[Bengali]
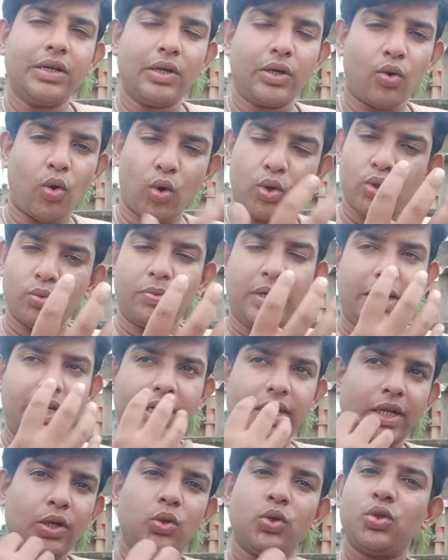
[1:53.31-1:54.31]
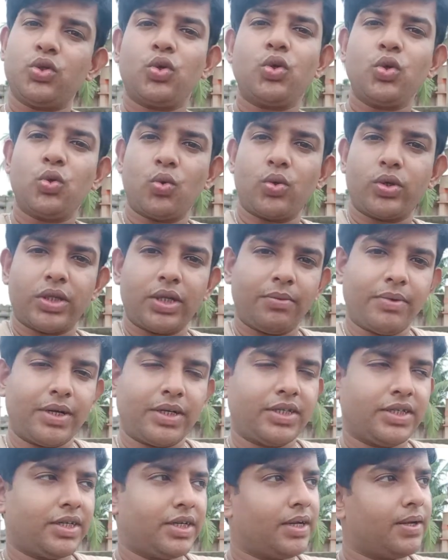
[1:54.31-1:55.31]
কন মানে নিয়ন্ত্রণ করতে
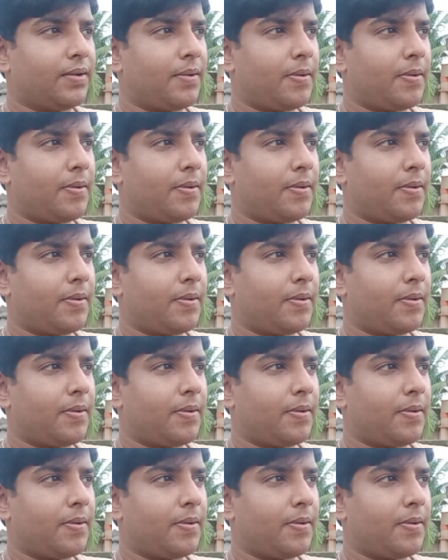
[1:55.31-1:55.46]
পারছে না